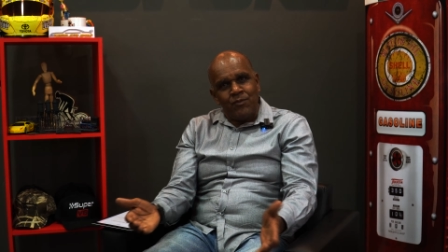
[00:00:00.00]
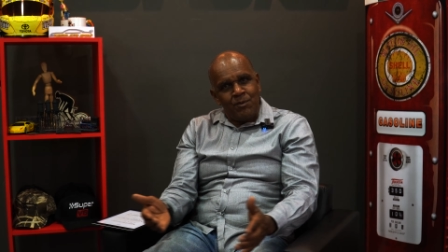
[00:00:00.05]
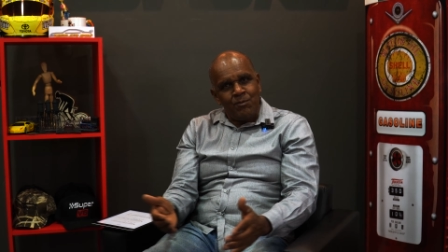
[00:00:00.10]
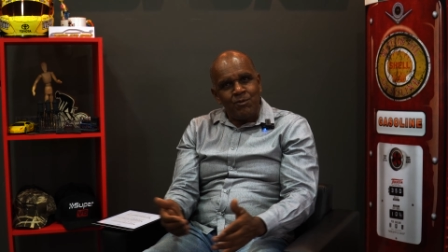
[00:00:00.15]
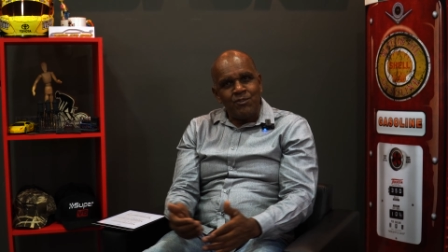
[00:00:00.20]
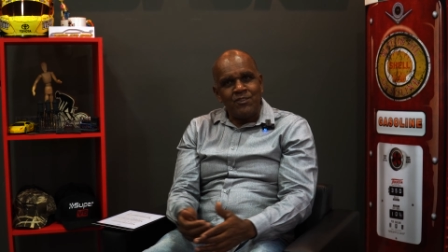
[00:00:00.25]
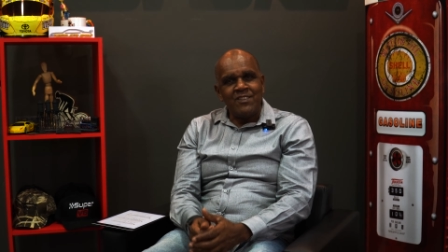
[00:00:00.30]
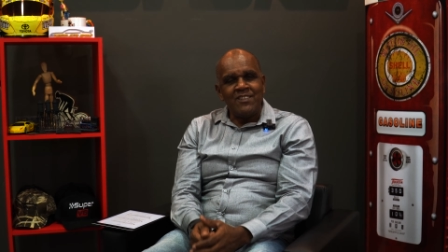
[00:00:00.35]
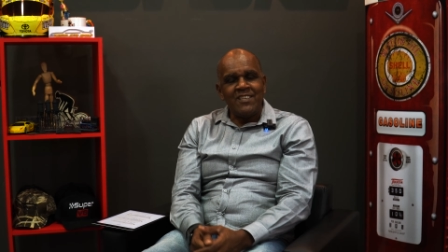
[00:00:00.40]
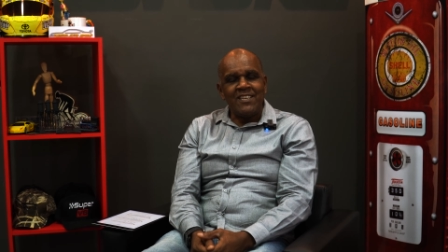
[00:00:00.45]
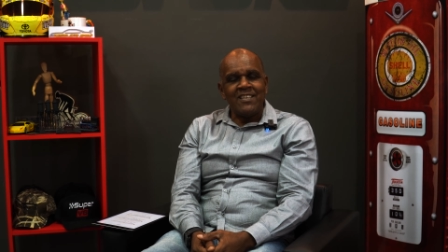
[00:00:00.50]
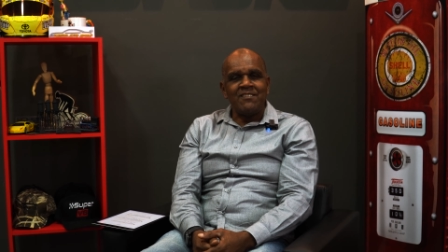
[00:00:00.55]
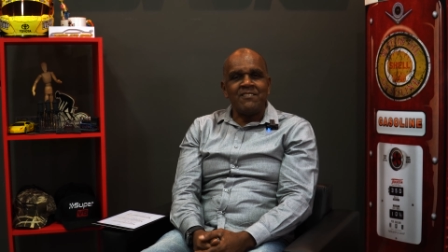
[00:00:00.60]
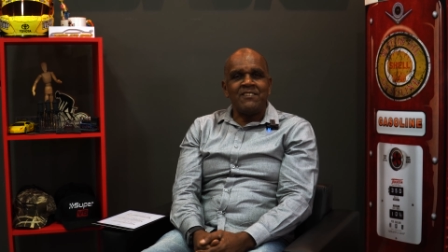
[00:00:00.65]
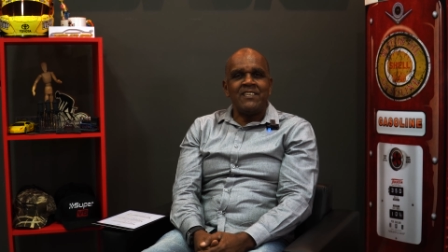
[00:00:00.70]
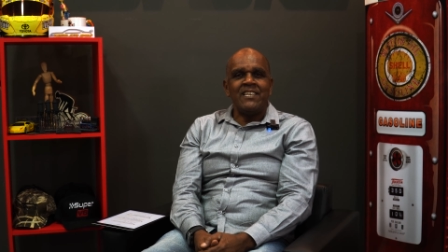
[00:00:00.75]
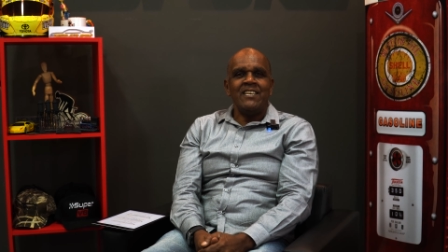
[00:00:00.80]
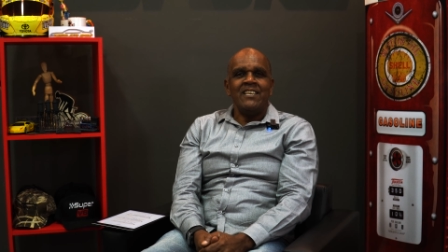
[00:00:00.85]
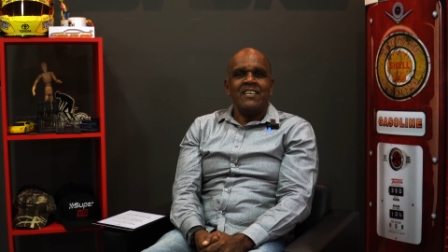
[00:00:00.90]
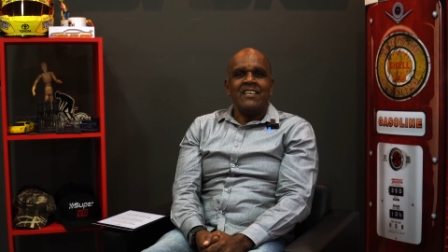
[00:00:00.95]
vamos dizer
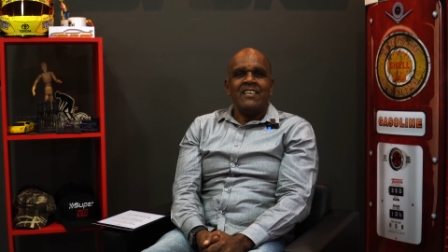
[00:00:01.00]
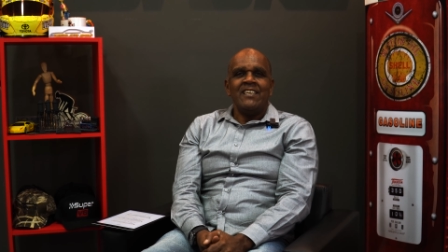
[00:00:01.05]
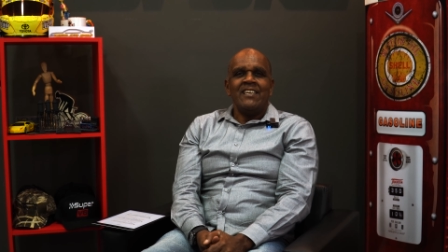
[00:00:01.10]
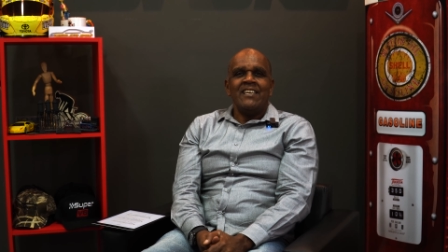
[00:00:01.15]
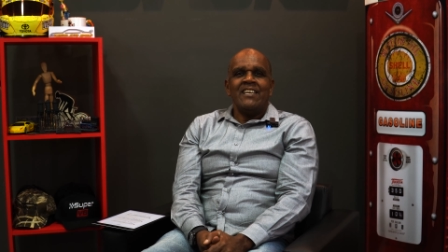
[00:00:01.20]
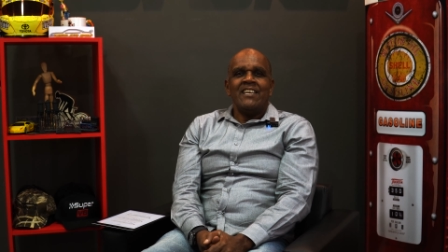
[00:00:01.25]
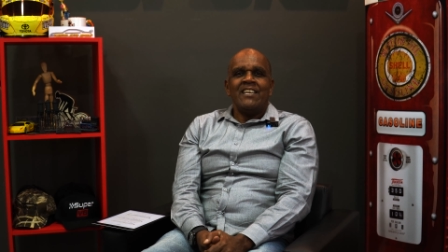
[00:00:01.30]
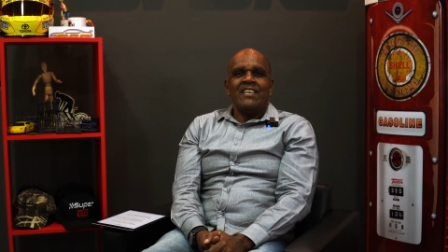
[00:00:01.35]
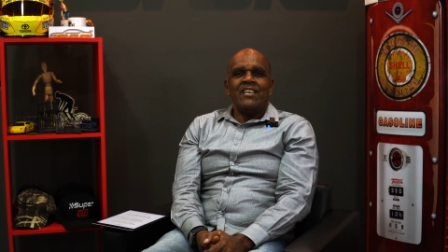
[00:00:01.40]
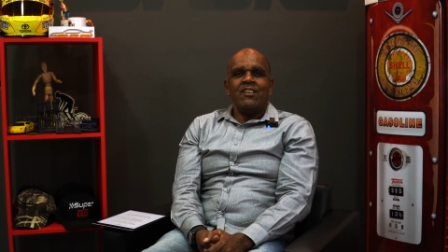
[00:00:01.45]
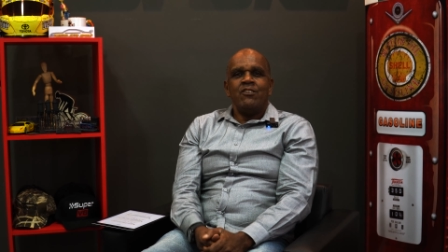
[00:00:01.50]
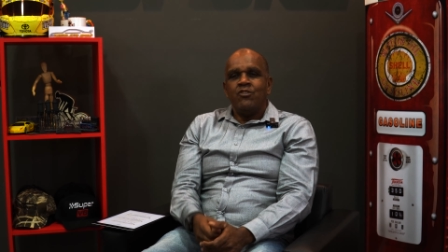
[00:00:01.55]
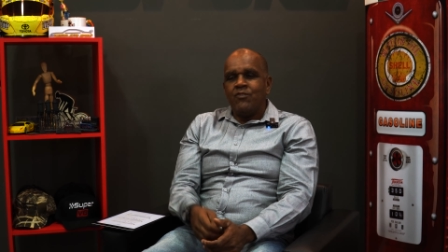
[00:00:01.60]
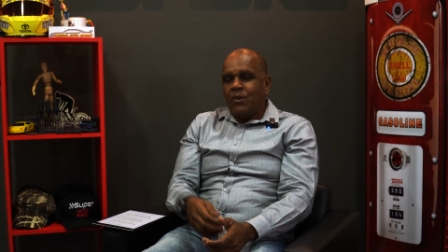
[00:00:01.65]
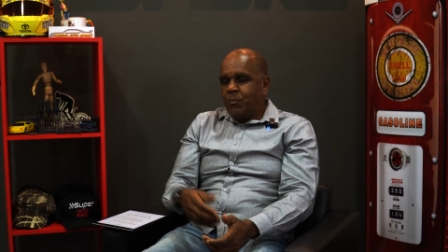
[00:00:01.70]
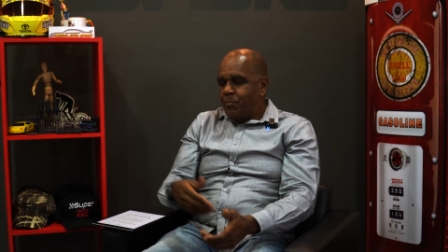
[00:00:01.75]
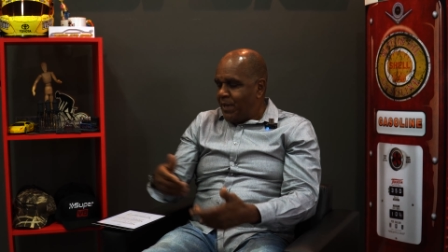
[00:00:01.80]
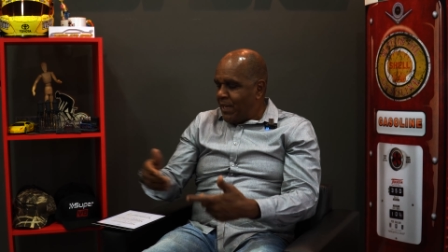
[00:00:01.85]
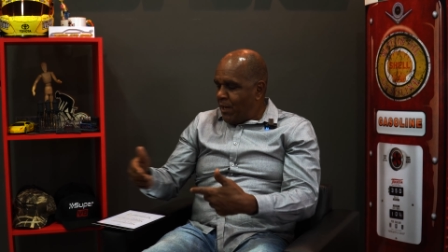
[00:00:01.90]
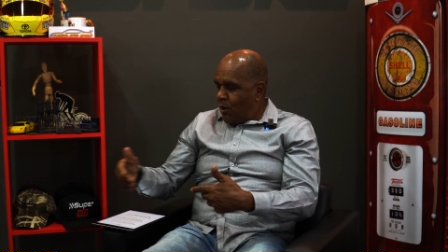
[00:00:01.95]
assim, que a gente
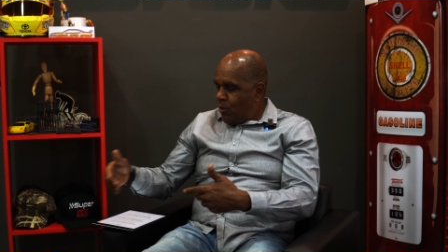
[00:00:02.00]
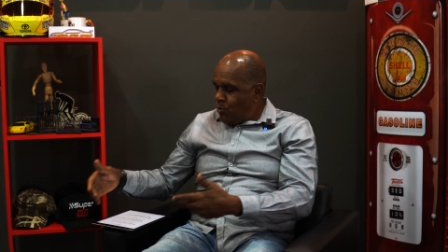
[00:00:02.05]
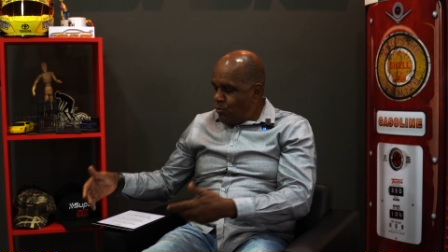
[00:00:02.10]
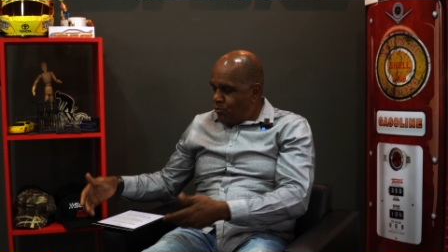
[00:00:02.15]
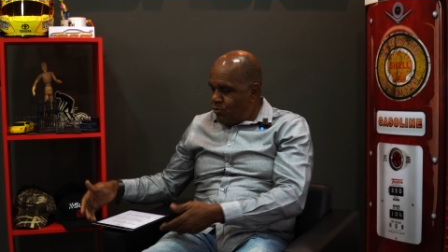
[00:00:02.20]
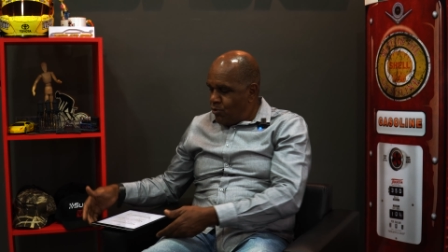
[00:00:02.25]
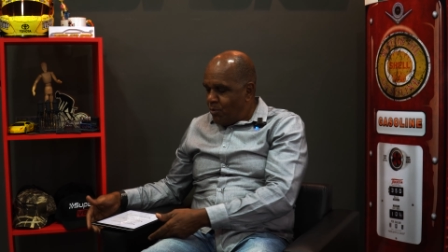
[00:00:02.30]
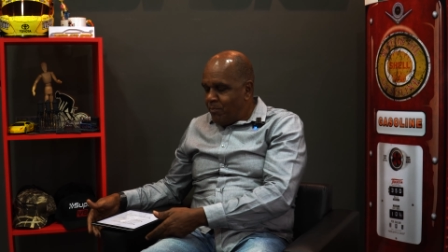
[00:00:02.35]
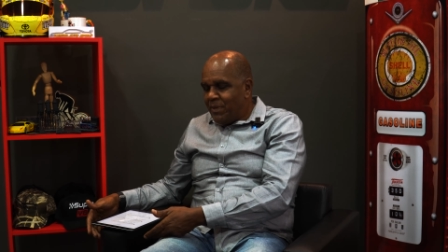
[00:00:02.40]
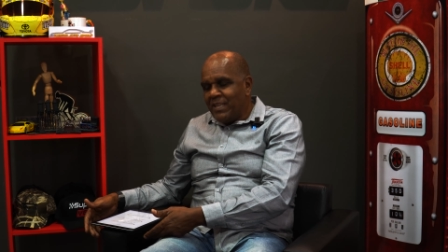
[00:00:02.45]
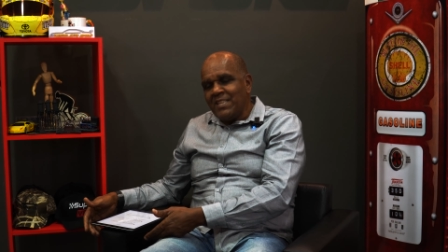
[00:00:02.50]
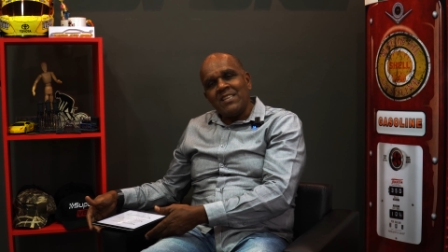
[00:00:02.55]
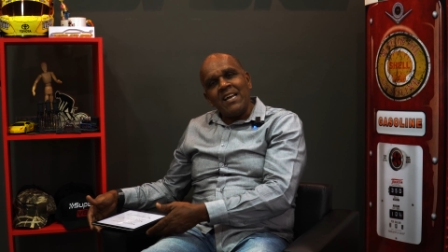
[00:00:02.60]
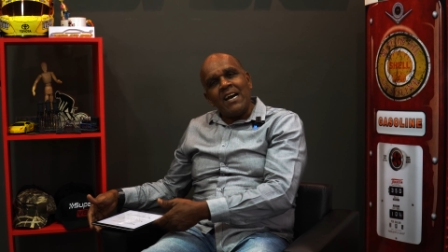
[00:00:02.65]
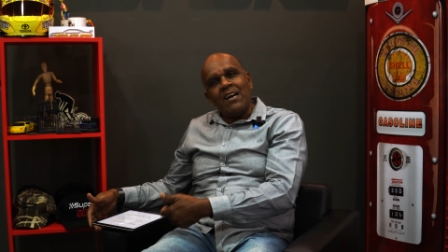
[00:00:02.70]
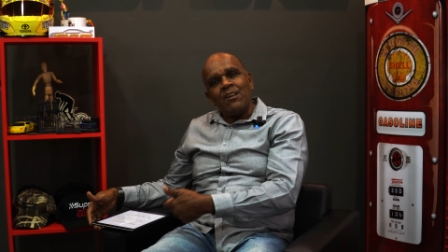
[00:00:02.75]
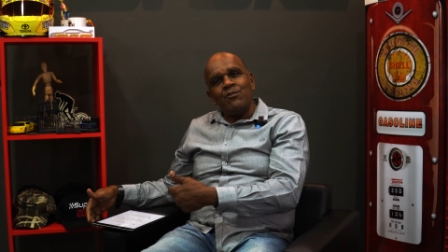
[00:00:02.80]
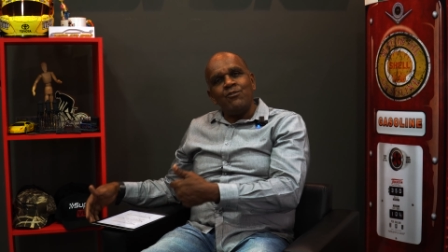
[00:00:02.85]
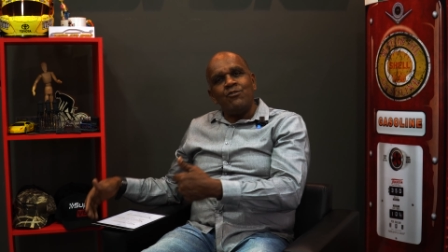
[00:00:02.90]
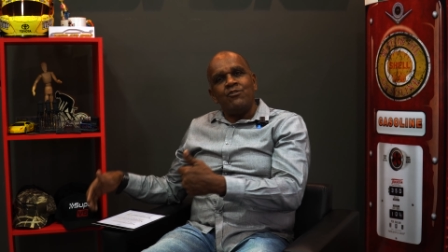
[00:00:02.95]
vai pegar alguns
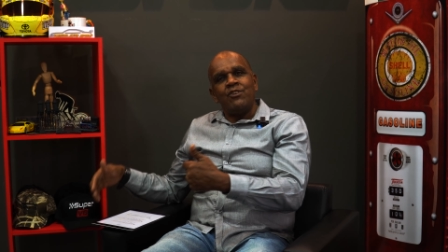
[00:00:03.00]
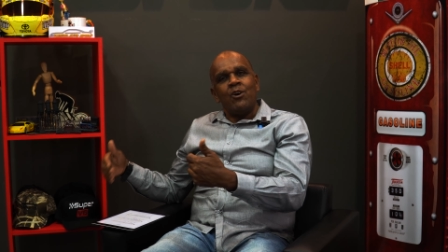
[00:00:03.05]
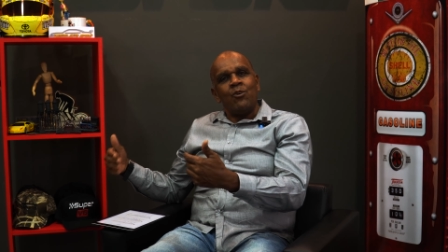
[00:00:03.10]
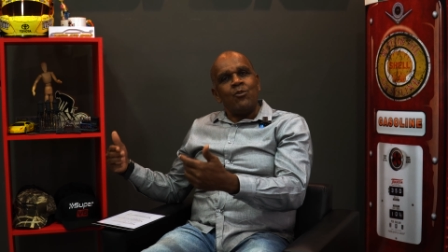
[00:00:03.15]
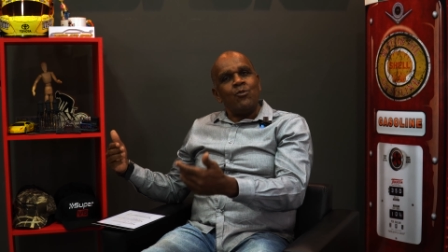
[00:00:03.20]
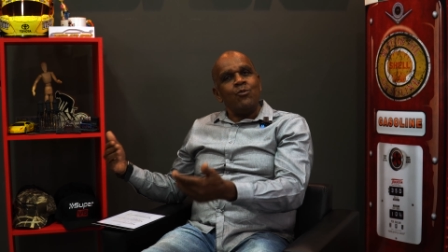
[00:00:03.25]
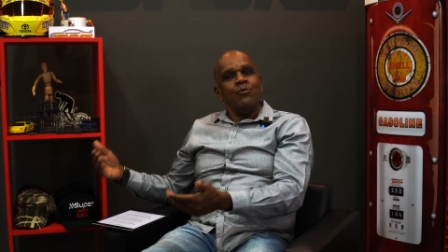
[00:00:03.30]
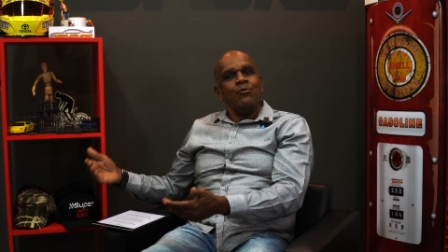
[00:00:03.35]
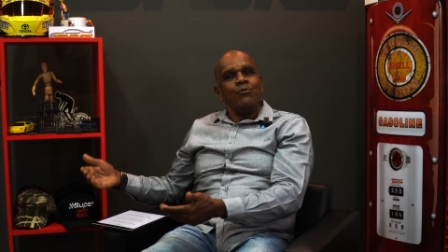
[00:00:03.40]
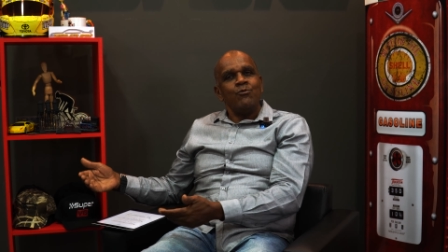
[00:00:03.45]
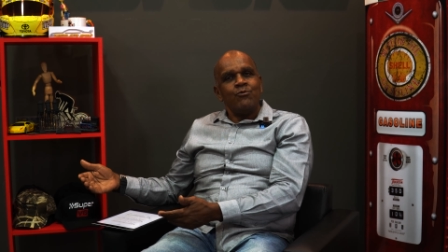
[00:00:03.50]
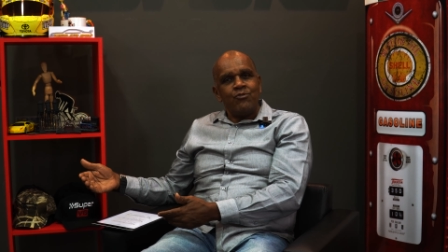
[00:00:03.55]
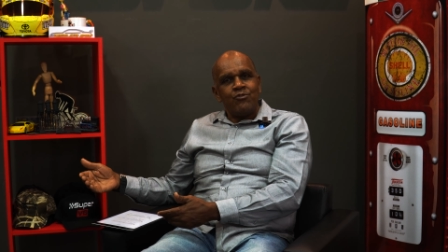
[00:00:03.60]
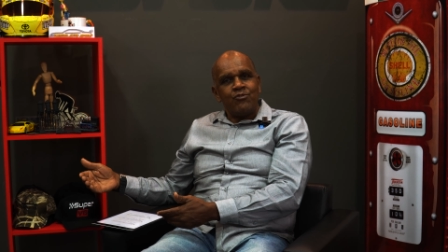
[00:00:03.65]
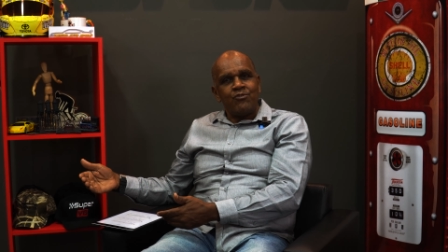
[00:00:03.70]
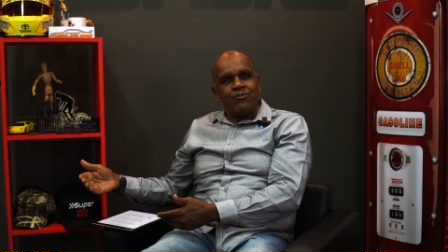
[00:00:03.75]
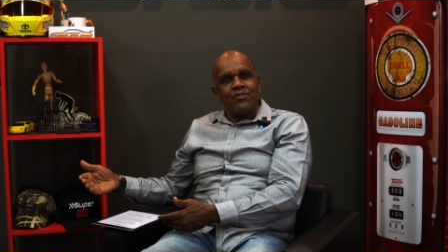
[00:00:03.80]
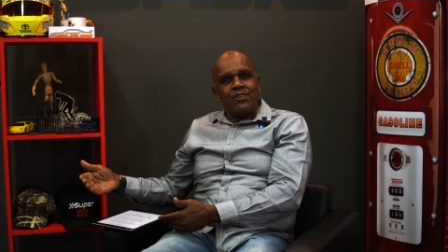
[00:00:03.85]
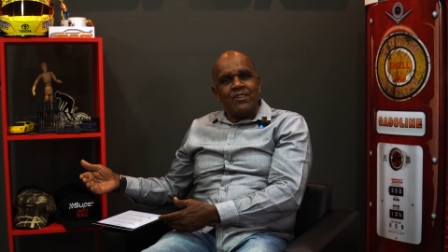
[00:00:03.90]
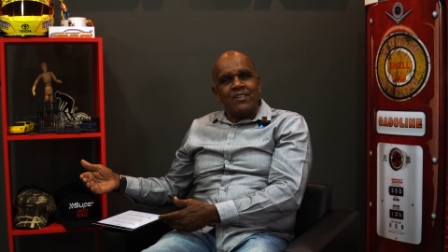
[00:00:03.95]
comentários de
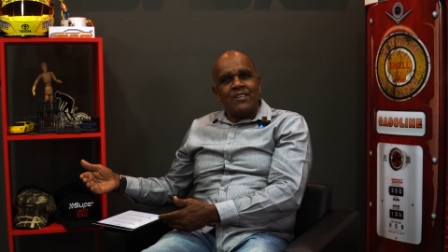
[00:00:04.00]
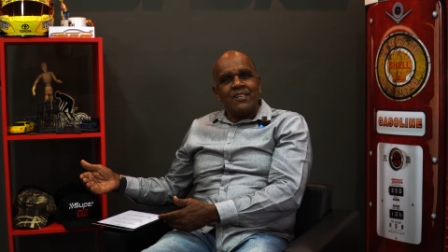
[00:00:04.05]
alguns